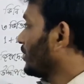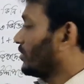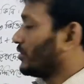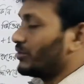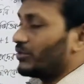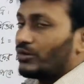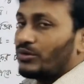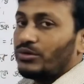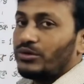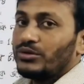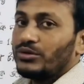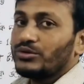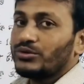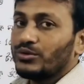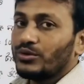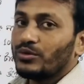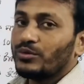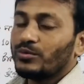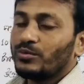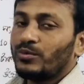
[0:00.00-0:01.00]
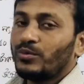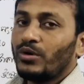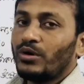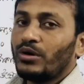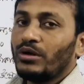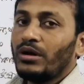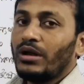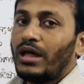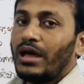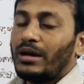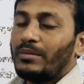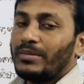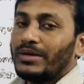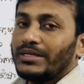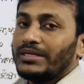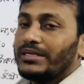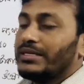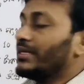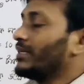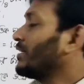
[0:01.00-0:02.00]
যখন যোগফল
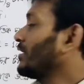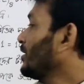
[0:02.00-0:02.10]
আমাদের